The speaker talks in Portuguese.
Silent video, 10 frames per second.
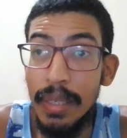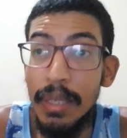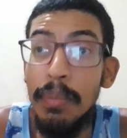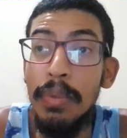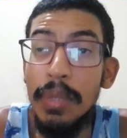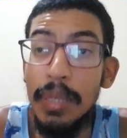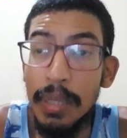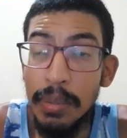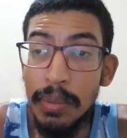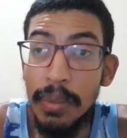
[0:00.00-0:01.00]
E por
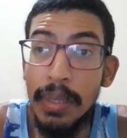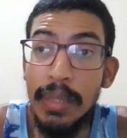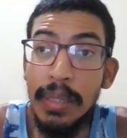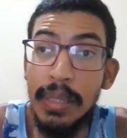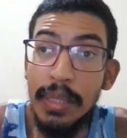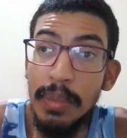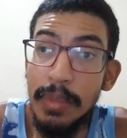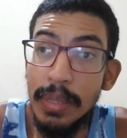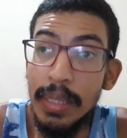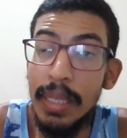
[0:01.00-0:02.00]
isso nós
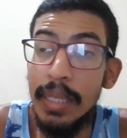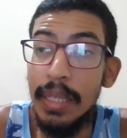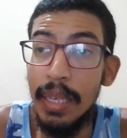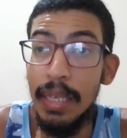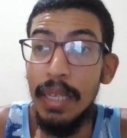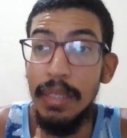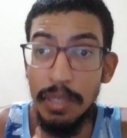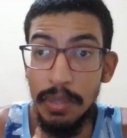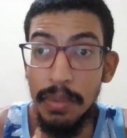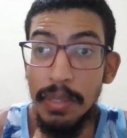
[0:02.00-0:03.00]
estamos na
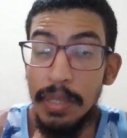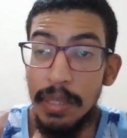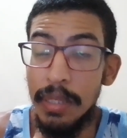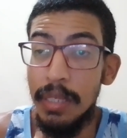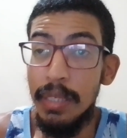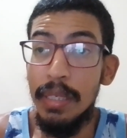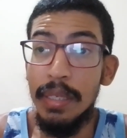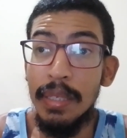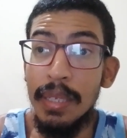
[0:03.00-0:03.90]
internet, que hoje em dia